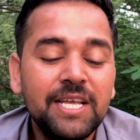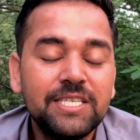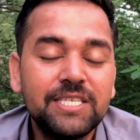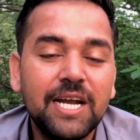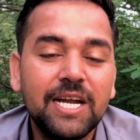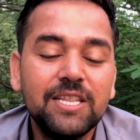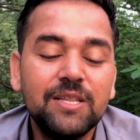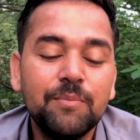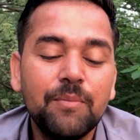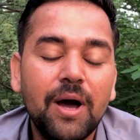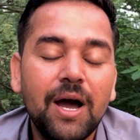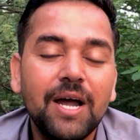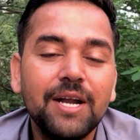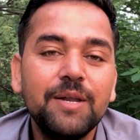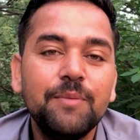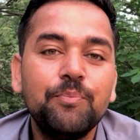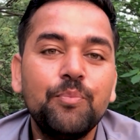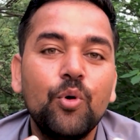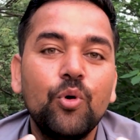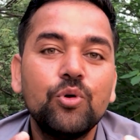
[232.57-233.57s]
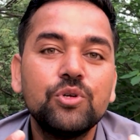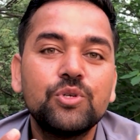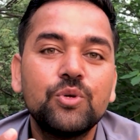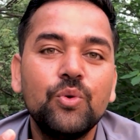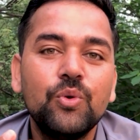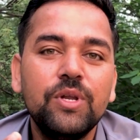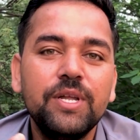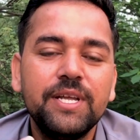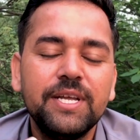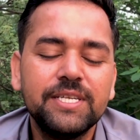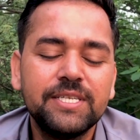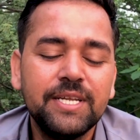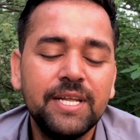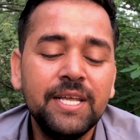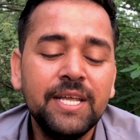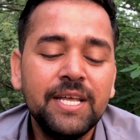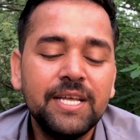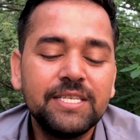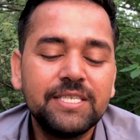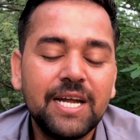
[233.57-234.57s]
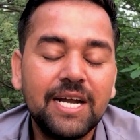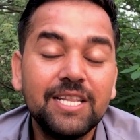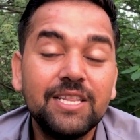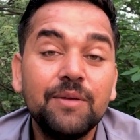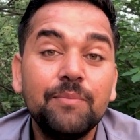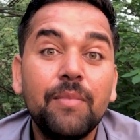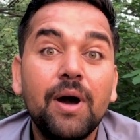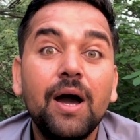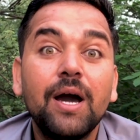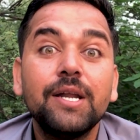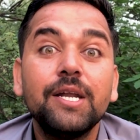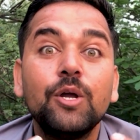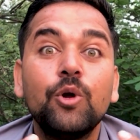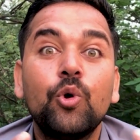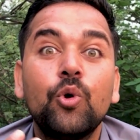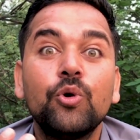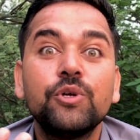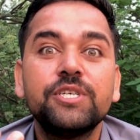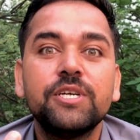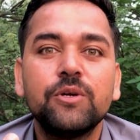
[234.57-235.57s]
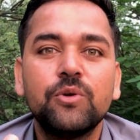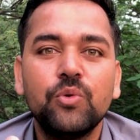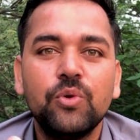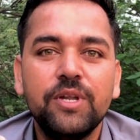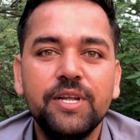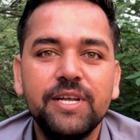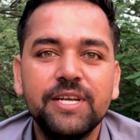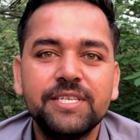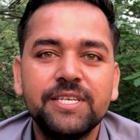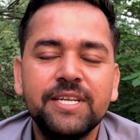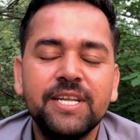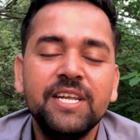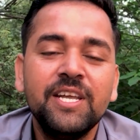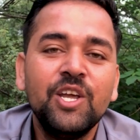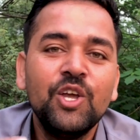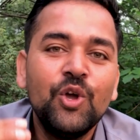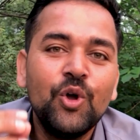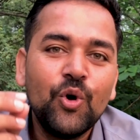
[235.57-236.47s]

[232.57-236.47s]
साढ़े दिमाग ने पोर्स खुली गचने साढ़े दिमाग ने खोशे खुली गचने